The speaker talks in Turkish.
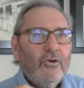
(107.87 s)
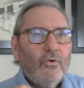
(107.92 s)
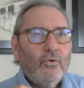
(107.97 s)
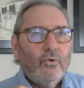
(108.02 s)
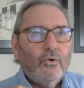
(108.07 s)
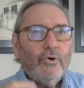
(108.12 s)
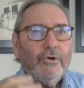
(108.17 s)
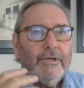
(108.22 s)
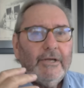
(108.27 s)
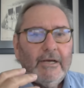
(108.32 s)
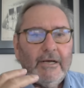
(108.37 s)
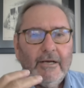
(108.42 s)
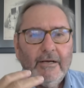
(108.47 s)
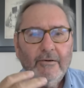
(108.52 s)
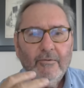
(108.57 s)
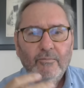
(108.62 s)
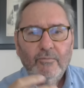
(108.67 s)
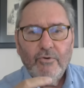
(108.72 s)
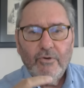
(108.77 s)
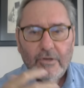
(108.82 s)

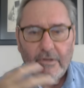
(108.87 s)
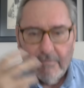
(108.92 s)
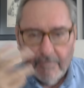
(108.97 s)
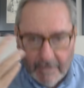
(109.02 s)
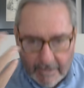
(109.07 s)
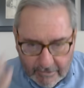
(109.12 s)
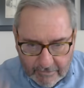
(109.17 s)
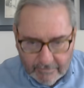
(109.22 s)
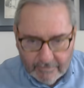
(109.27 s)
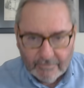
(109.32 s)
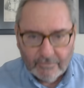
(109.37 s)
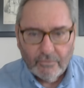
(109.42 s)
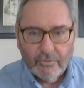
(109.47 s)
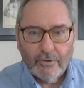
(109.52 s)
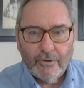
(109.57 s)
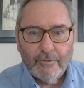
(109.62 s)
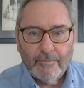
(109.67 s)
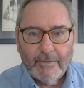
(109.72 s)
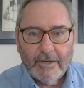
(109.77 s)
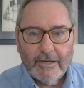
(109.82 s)
ona mühimmat
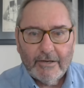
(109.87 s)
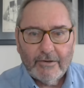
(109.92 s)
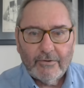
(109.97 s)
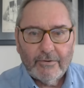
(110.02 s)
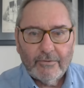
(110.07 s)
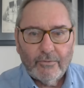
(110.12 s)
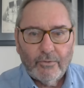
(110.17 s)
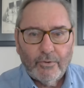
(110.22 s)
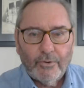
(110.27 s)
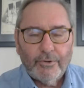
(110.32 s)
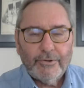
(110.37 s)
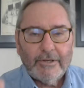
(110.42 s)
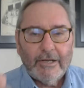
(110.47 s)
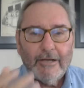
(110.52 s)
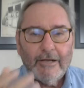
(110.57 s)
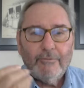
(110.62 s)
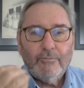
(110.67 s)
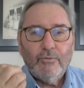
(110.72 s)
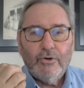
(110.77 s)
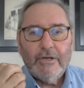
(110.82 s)
koymak,
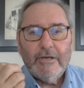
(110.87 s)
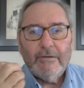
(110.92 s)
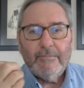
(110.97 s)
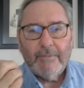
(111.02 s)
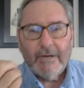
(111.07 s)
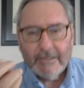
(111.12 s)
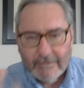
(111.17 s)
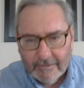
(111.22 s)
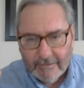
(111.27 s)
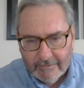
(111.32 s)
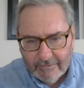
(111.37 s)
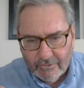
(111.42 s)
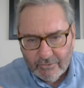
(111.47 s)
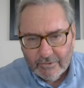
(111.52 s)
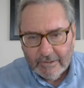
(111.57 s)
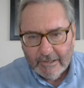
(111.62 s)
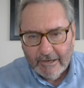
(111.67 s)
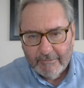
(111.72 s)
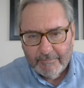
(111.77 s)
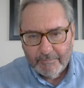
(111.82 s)
ondan mühimmat
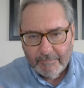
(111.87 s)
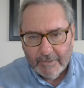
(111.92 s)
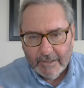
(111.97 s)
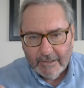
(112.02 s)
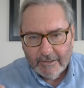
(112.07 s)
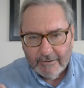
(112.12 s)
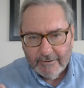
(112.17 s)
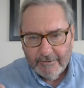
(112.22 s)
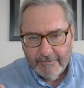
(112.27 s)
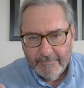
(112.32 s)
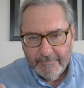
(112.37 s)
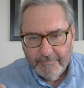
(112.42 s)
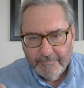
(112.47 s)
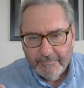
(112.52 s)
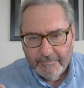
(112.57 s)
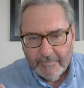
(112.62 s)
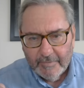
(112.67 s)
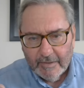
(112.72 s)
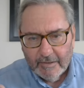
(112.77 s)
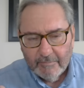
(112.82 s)
atışı yapmak.
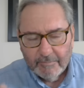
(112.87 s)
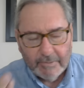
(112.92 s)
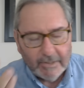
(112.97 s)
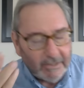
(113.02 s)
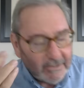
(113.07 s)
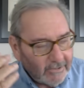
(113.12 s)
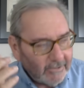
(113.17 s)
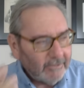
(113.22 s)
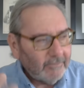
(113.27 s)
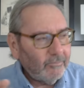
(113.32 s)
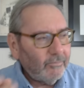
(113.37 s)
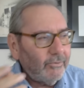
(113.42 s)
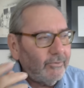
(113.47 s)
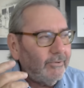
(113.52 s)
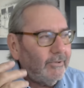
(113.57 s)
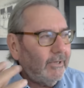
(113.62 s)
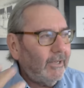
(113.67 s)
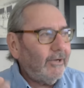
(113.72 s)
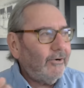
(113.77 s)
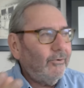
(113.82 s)
Bakın
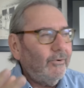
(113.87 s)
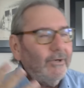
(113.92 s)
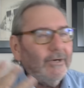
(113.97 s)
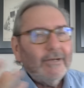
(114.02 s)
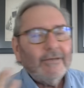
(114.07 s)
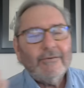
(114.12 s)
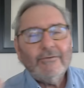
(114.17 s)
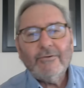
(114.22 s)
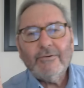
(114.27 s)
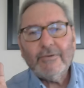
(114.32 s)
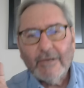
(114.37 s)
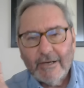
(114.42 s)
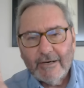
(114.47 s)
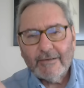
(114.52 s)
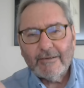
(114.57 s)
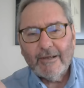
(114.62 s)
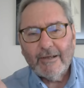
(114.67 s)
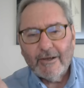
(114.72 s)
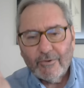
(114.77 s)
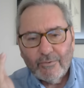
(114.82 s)
bunlar öyle
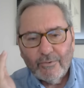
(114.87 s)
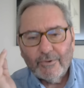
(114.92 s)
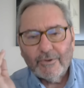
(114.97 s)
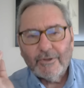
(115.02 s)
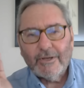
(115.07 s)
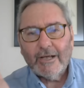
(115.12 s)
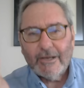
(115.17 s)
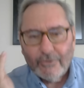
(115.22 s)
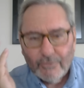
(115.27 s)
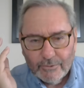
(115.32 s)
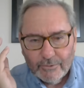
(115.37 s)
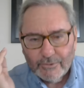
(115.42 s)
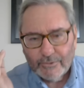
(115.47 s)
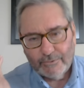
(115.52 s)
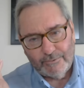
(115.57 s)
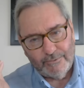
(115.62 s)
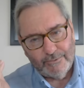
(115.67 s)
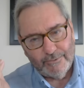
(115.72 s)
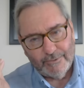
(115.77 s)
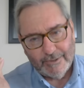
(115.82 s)
dışarıdan kolay
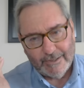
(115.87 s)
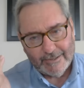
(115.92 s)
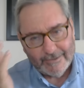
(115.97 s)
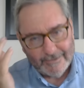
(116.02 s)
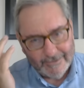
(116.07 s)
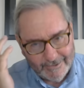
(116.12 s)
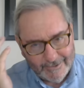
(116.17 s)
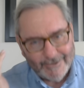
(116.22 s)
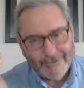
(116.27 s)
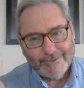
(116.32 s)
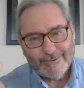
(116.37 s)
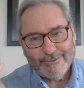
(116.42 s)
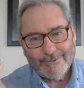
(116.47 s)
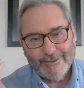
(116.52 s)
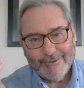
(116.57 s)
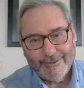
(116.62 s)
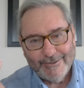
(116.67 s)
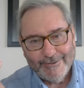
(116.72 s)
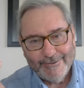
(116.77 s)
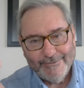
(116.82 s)
gözüküyor arkadaşlar.